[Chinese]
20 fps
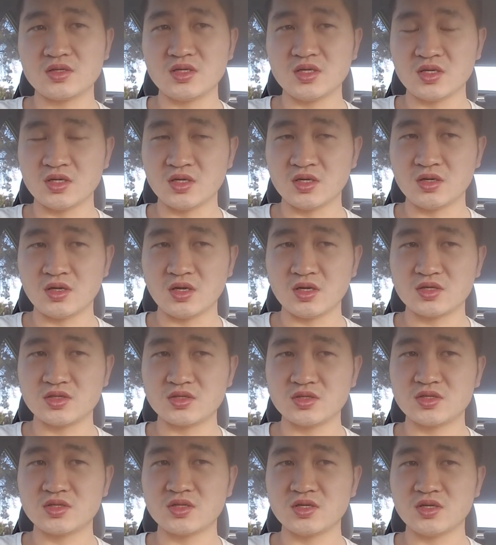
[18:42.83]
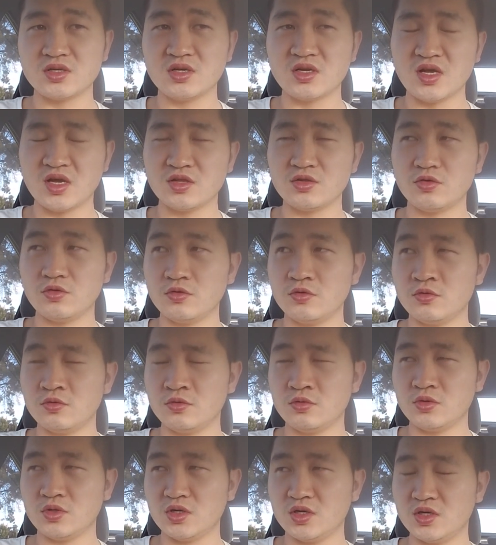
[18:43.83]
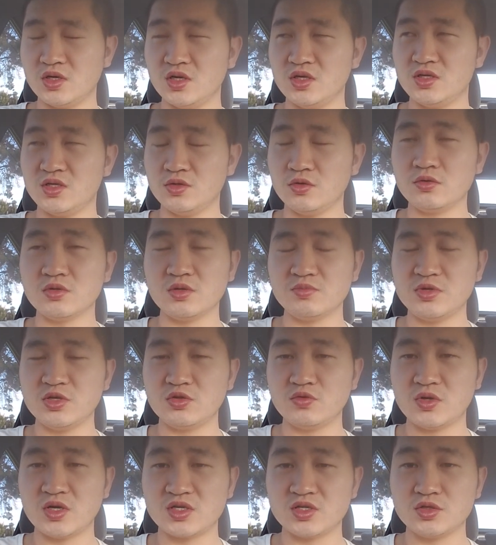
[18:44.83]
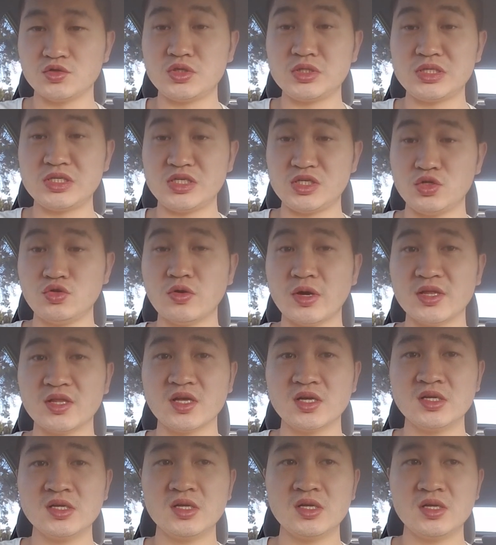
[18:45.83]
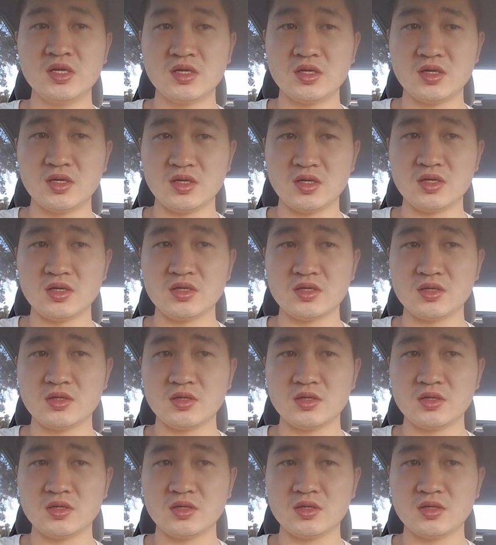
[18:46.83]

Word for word: 这个支持联通和移动的频段是齐全的，啊。